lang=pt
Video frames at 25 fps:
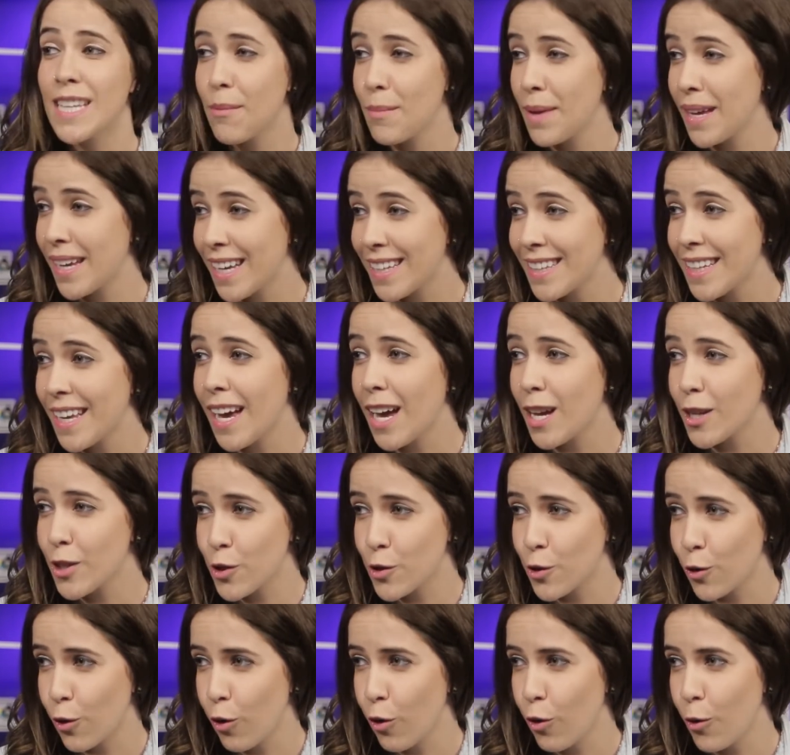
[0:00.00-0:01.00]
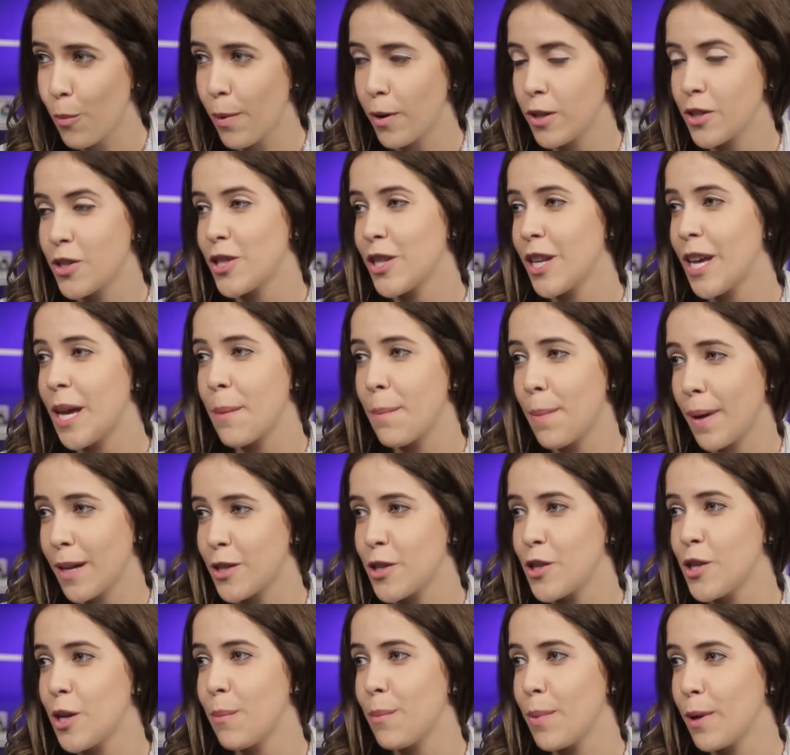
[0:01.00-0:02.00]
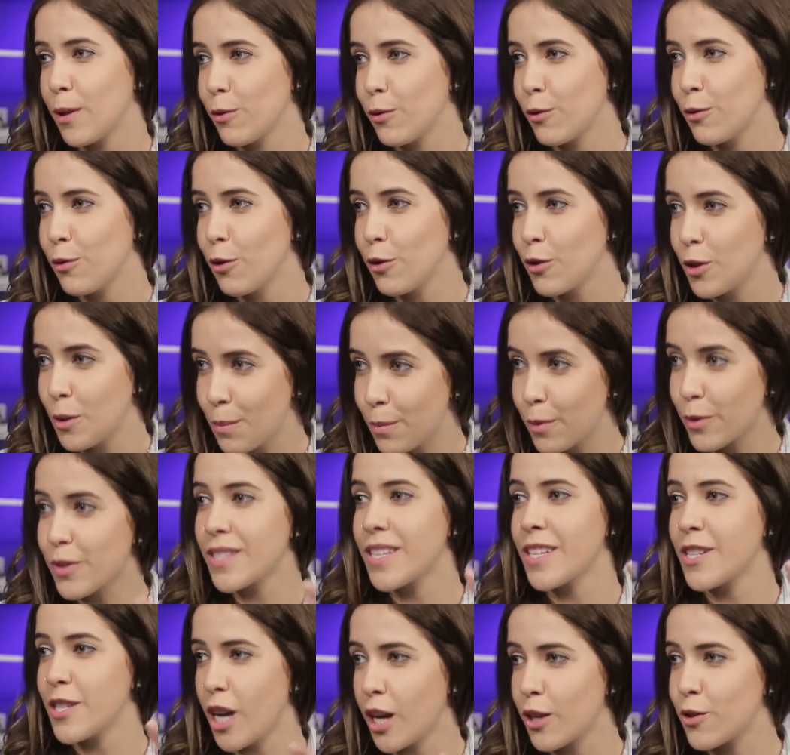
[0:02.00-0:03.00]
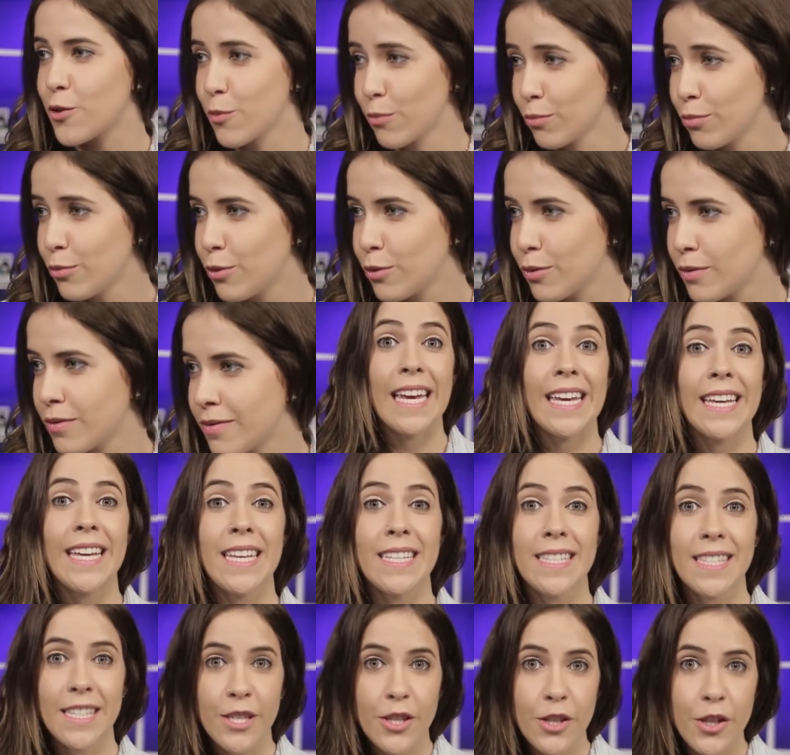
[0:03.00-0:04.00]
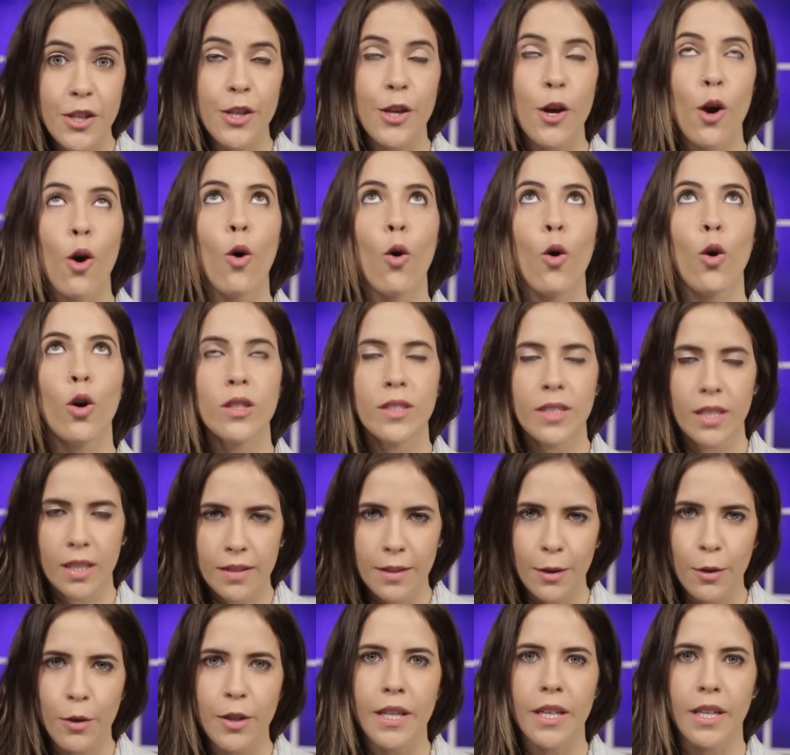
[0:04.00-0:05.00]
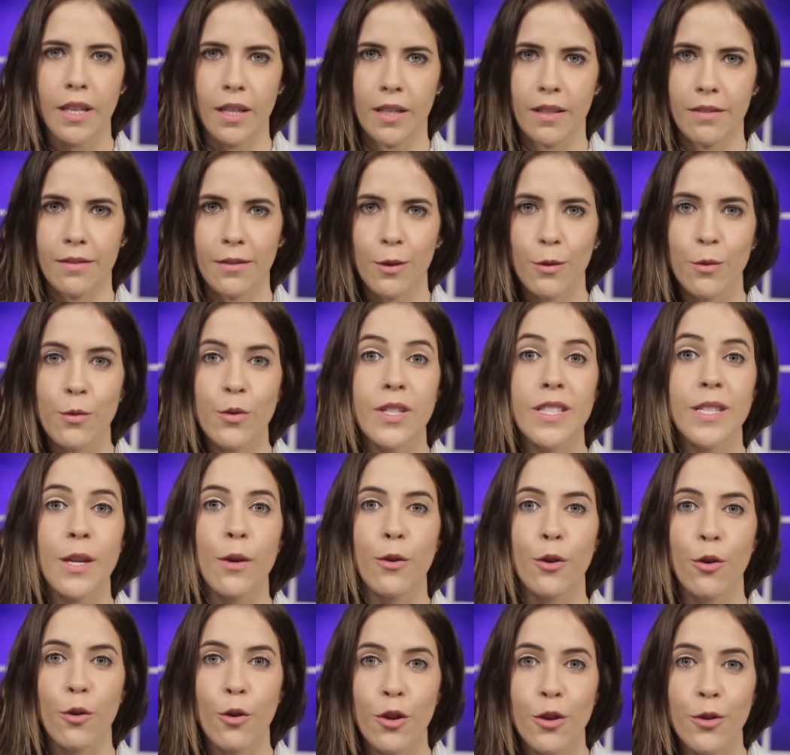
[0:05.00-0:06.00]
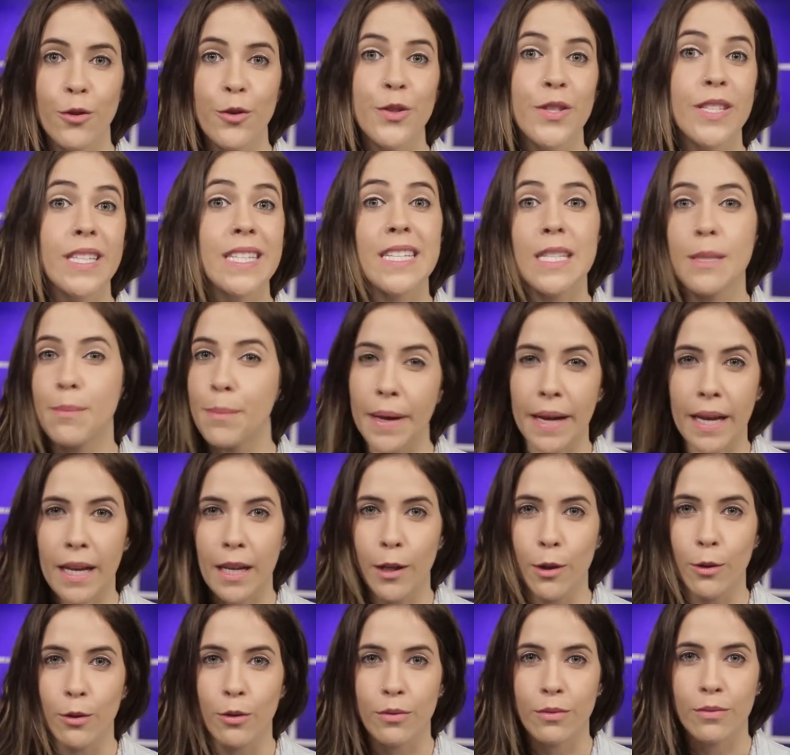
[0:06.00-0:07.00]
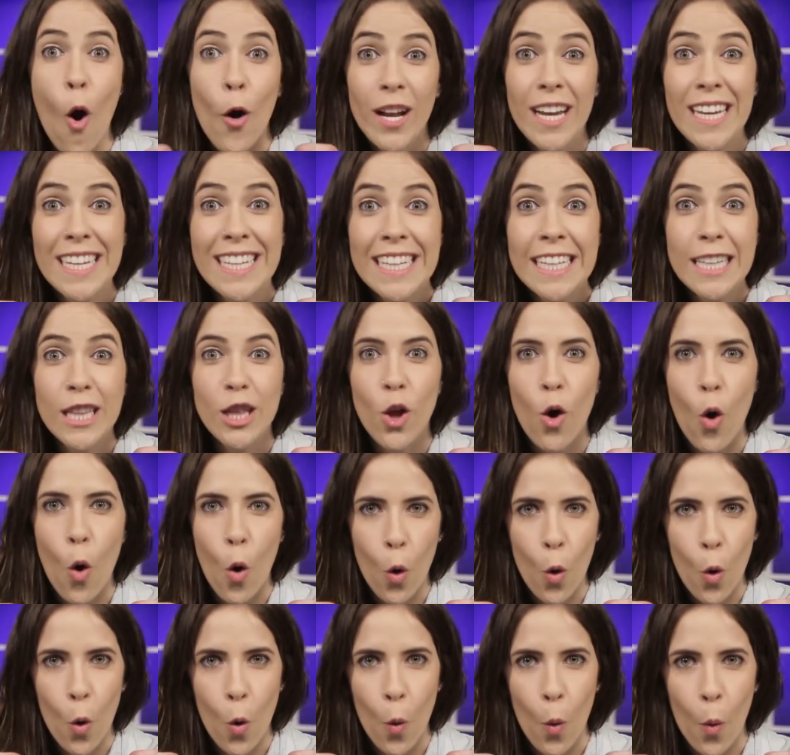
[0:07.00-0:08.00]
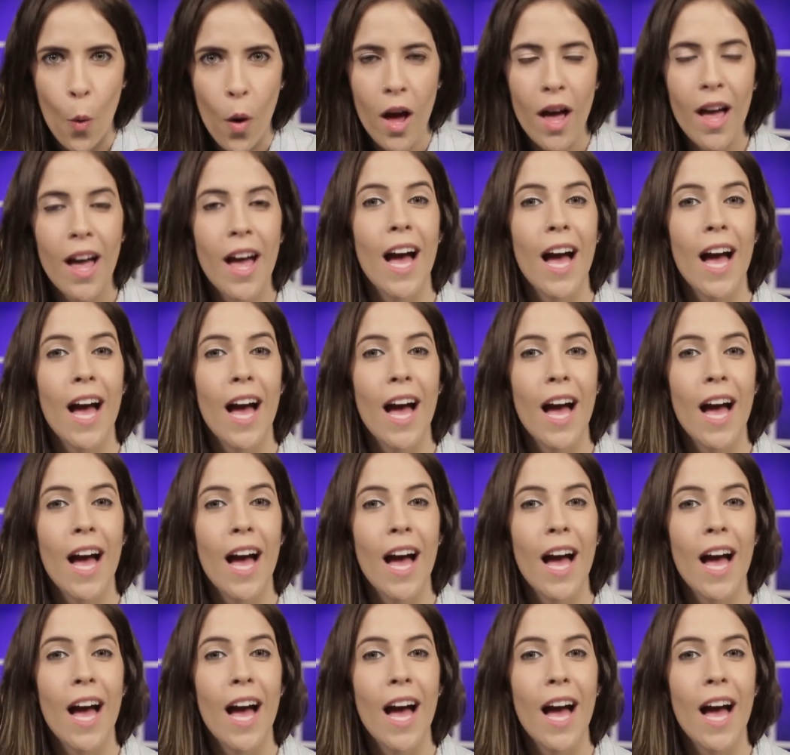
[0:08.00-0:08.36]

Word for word: E sabia que até cachorro pode ter empatia pelo dono e bocejar junto? E existe outra teoria, os neurônios espelho. Olha que louco!